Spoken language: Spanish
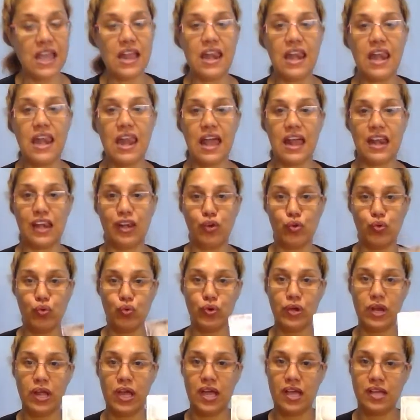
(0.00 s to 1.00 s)
la
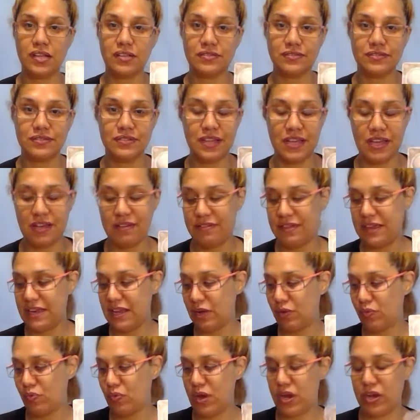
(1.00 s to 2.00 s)
luna. A ver,
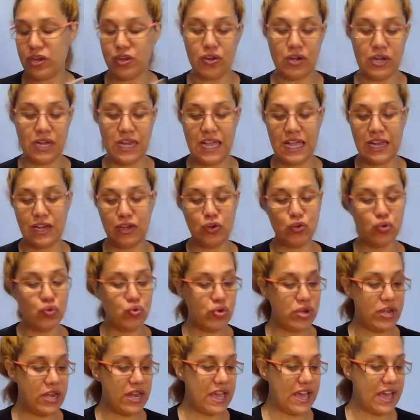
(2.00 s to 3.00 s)
Acuario, la
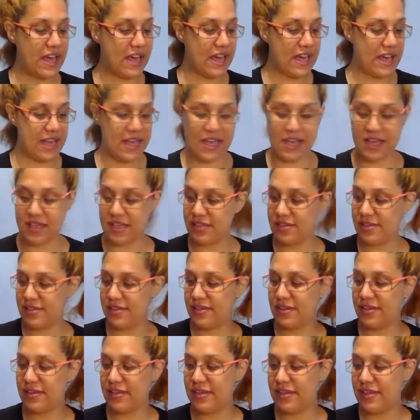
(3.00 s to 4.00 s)
luna.
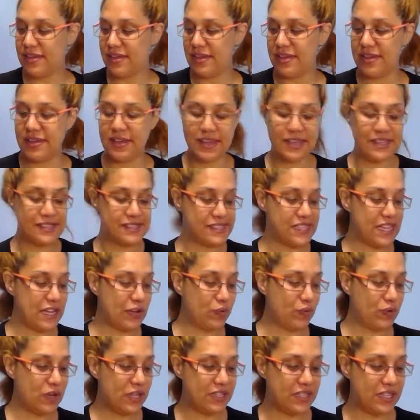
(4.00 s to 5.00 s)
Esta
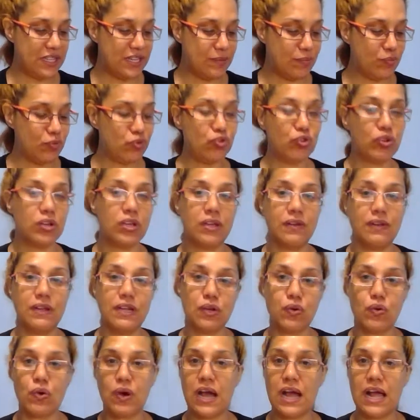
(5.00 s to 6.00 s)
luna tiene mucho que
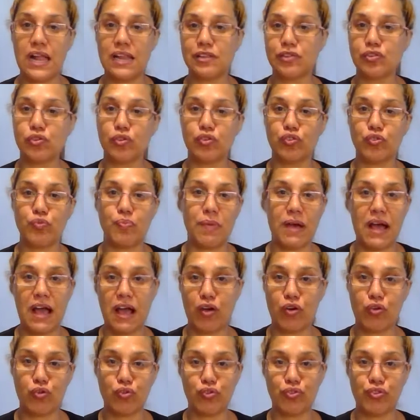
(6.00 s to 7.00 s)
ver con altos,
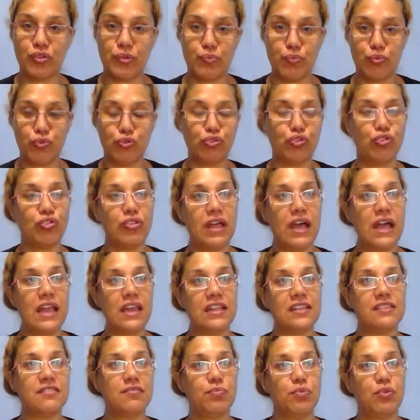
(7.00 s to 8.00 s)
bajos
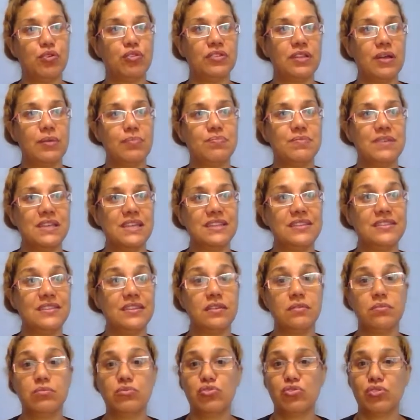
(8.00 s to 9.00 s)
emocionales, pero también
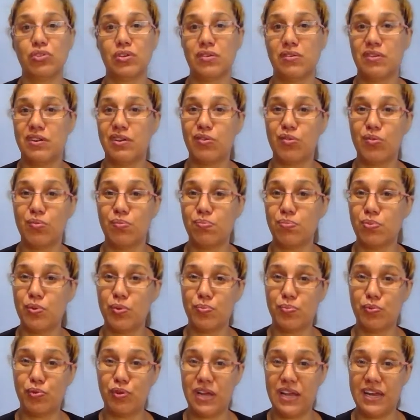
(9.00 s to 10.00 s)
tiene mucho que ver con
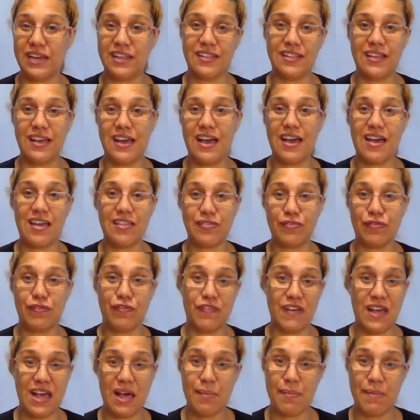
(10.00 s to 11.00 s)
popularidad,
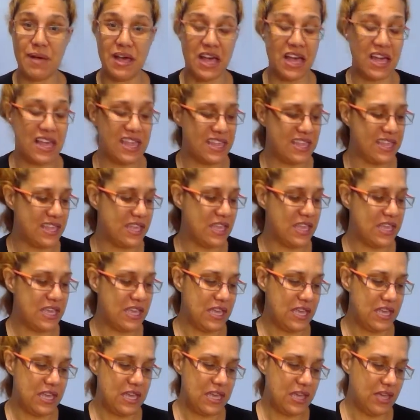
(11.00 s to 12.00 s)
fama,
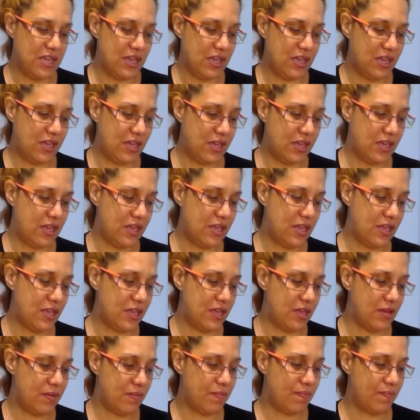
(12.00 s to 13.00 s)

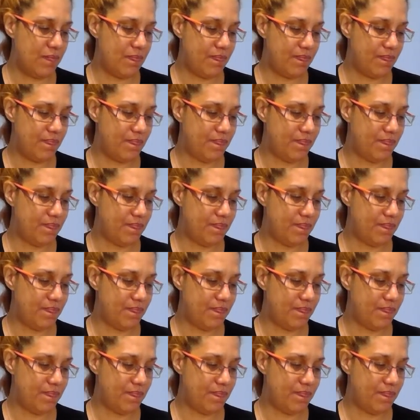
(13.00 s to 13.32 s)
eh,